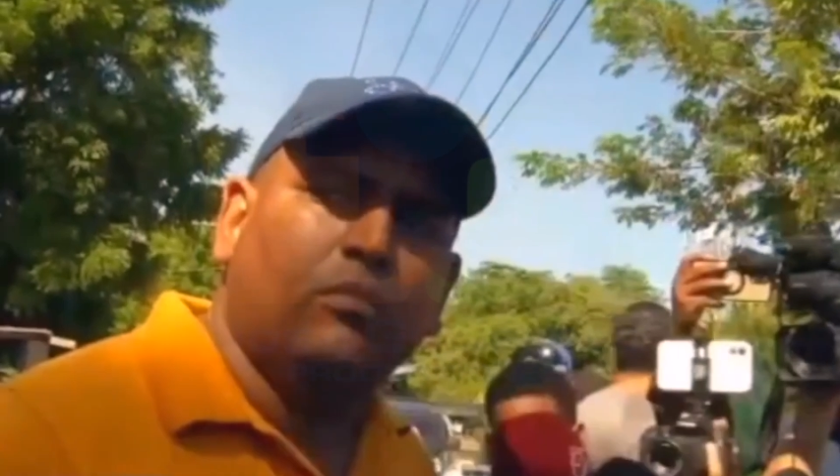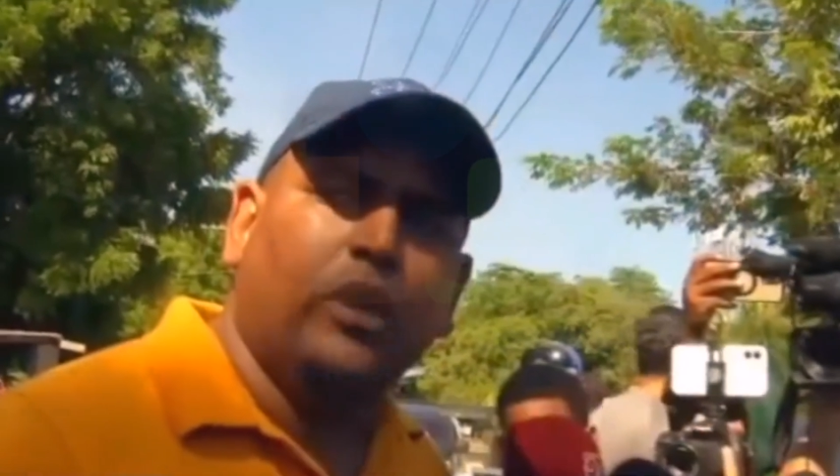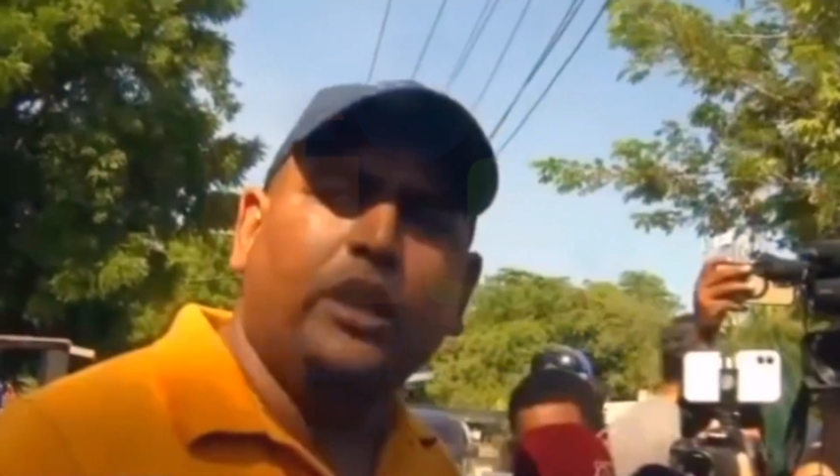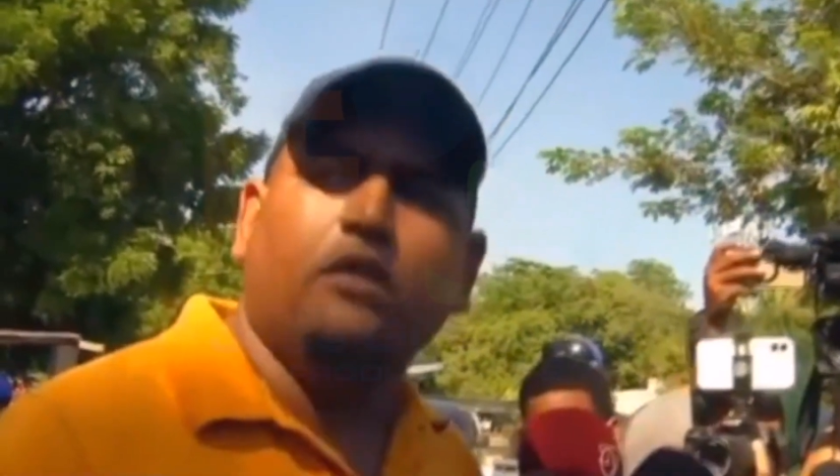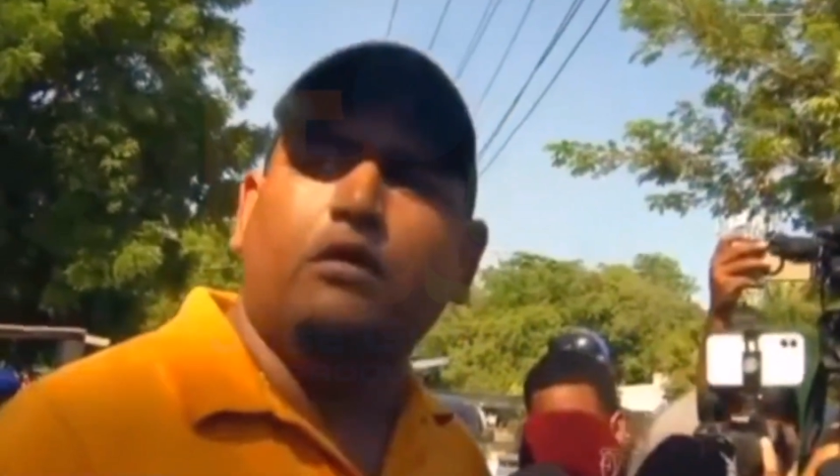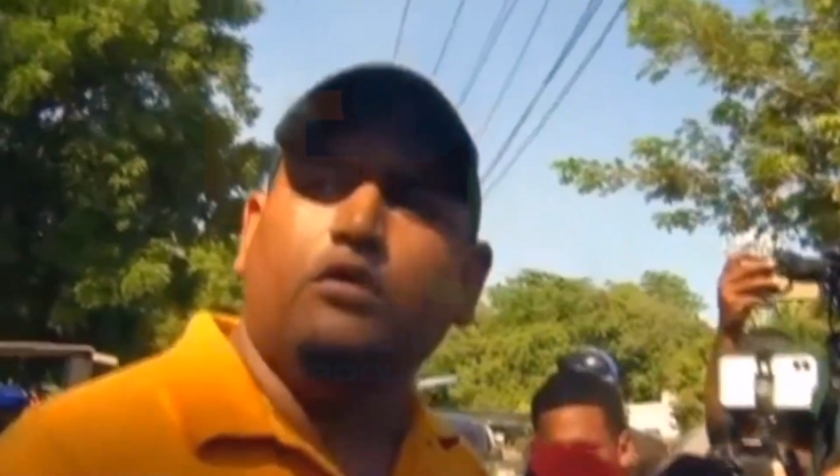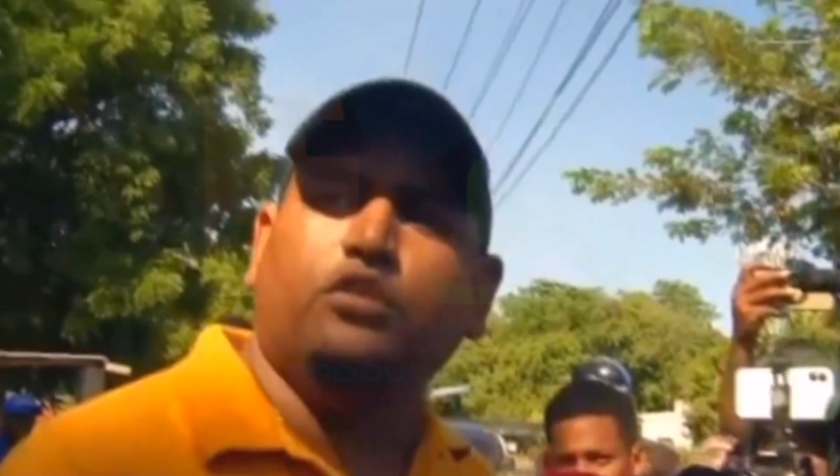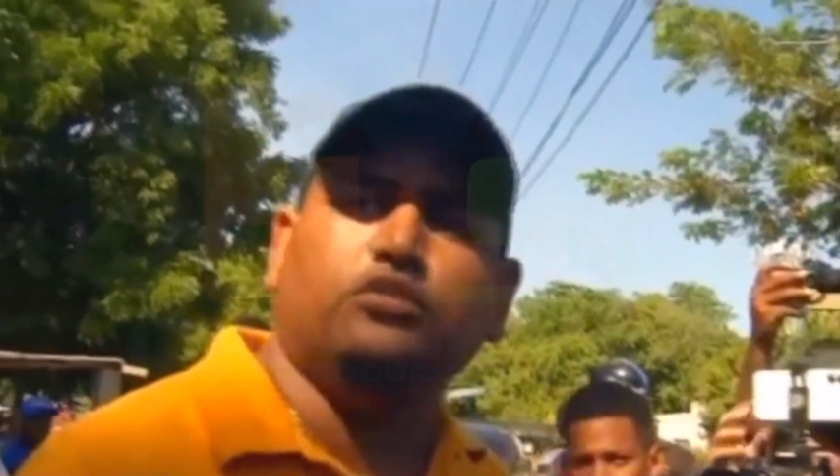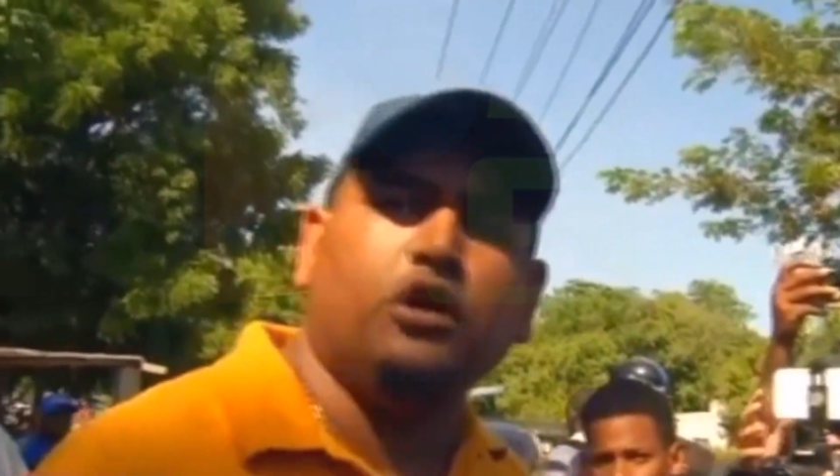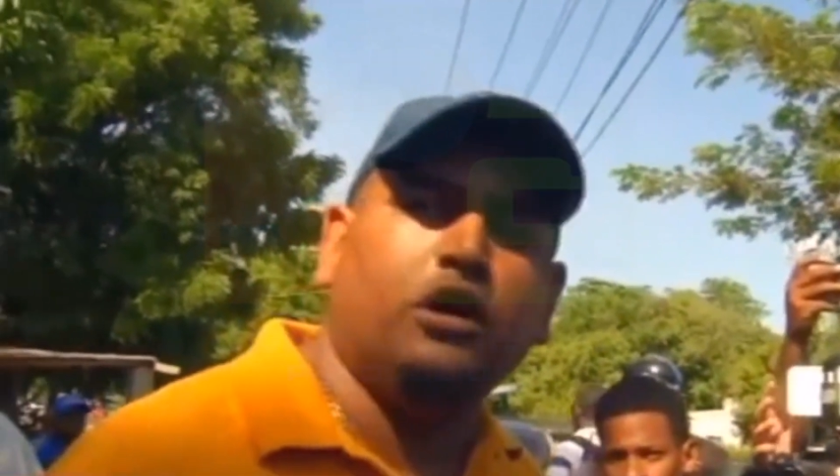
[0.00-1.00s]
Bueno,
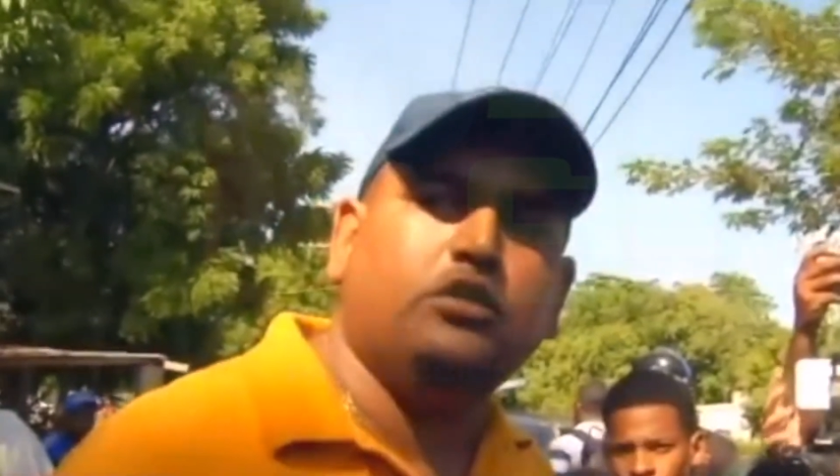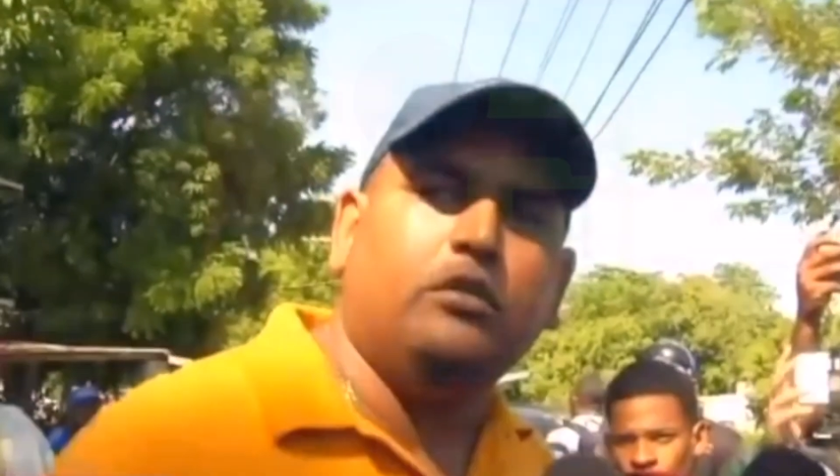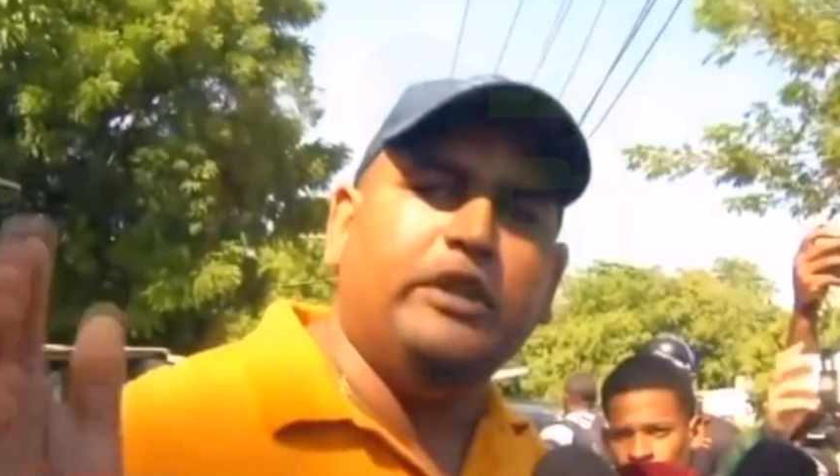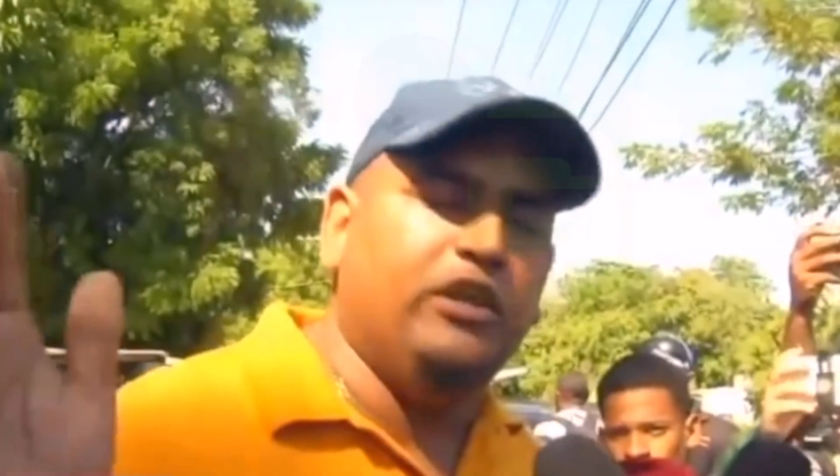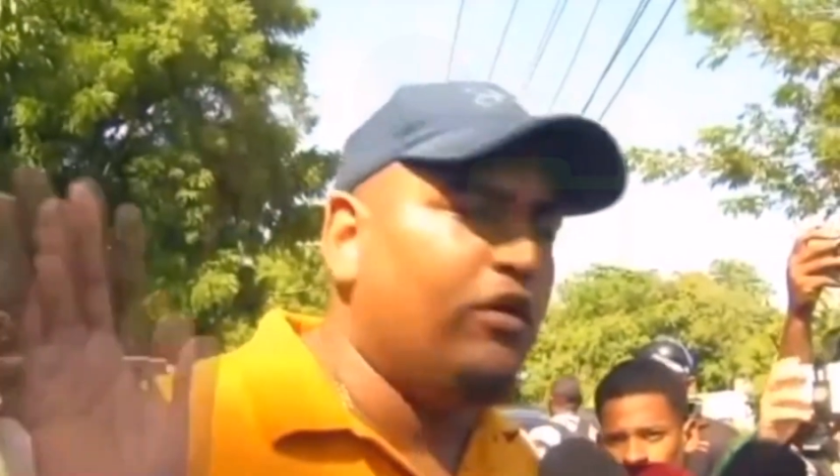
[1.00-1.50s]
nosotros venía